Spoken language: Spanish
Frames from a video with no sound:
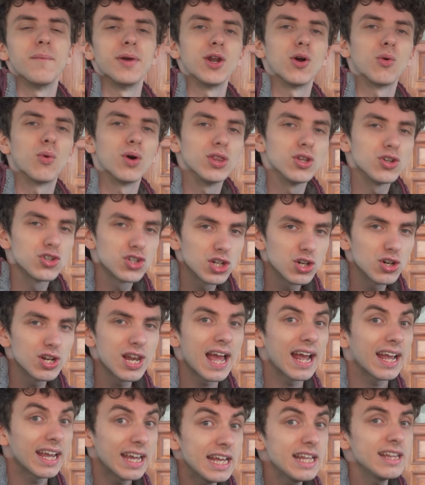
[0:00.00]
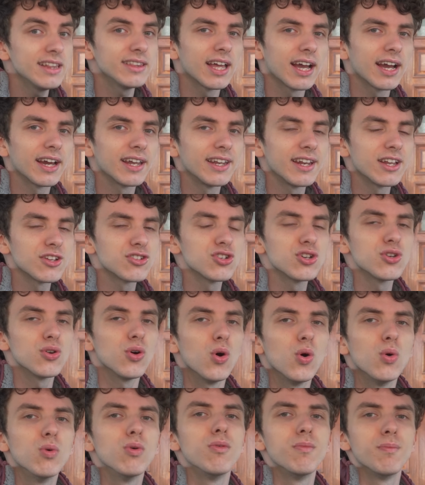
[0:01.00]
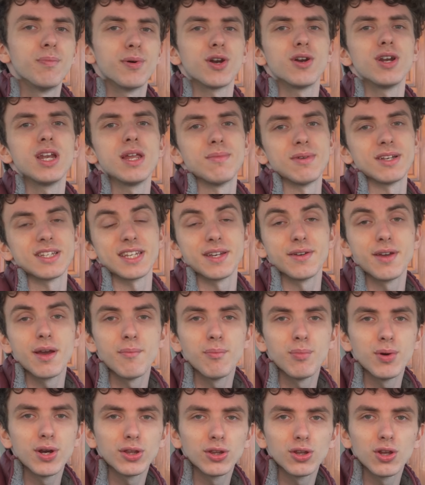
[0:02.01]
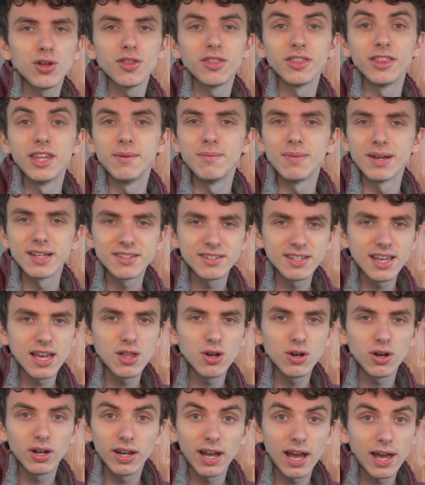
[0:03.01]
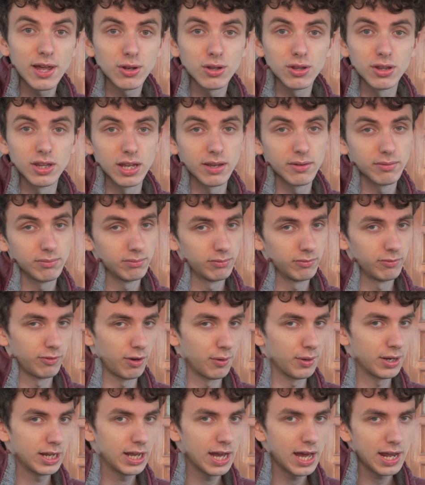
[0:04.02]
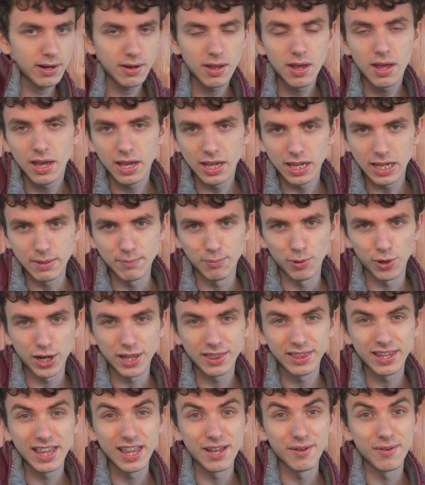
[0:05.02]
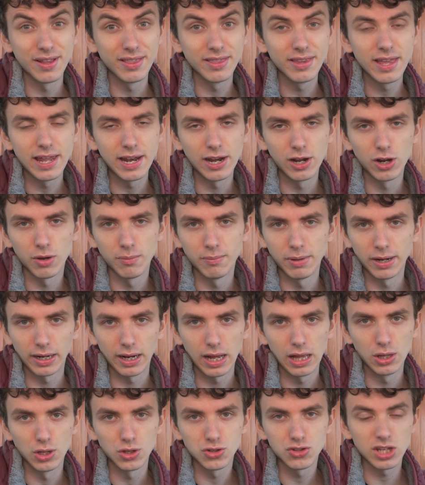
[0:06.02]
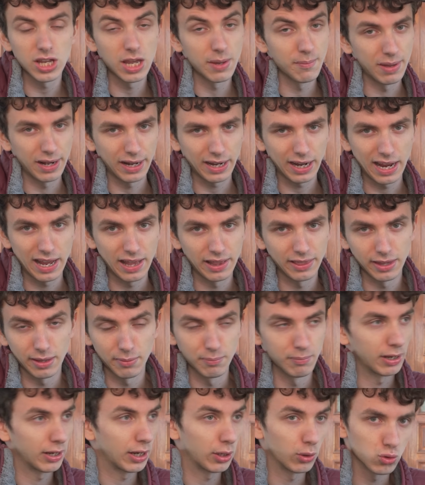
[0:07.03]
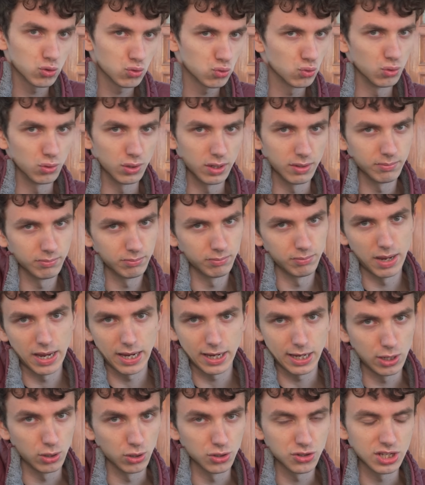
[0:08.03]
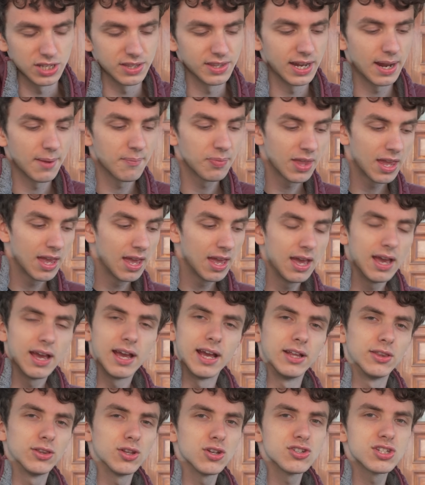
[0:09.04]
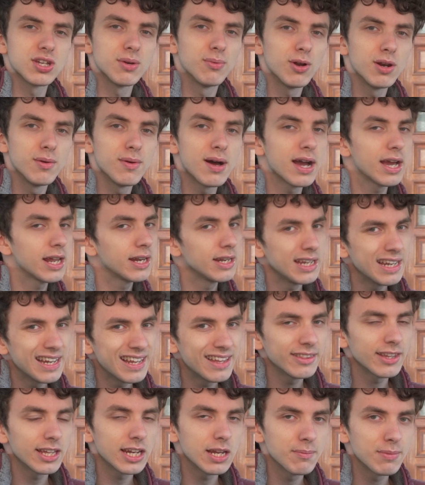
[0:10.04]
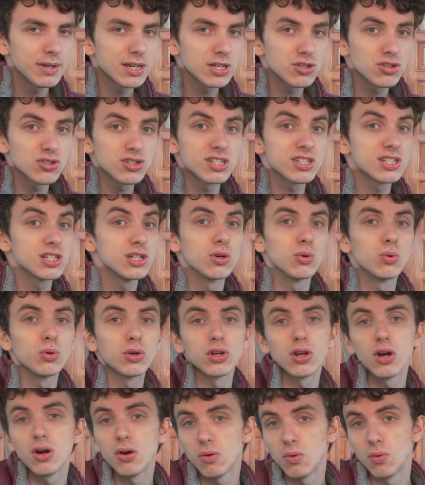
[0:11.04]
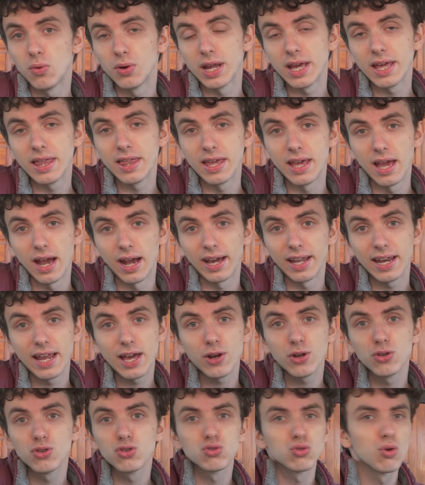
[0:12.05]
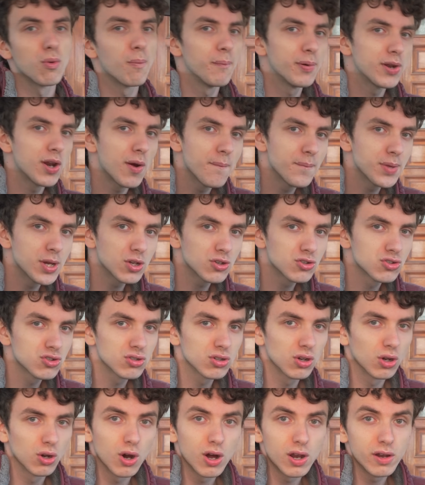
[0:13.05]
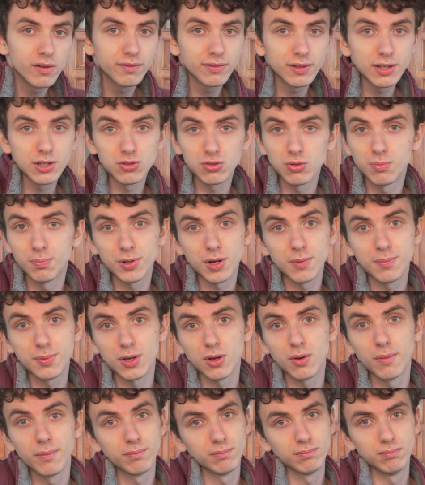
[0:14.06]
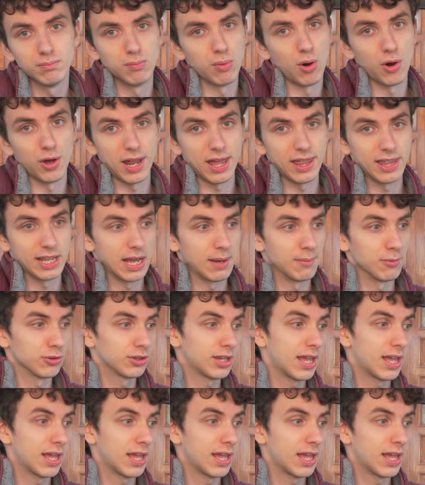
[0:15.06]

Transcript: Pero cuando llegó la quinta generación hubo un problema, se habían puesto demasiado caros de fabricar y por ende de vender en los mercados emergentes, Mercosur, México, etc. Entonces Volkswagen ni lenta ni perezosa se le ocurrió una idea, crearon sus propios Golf y sus propios Bora, digamos.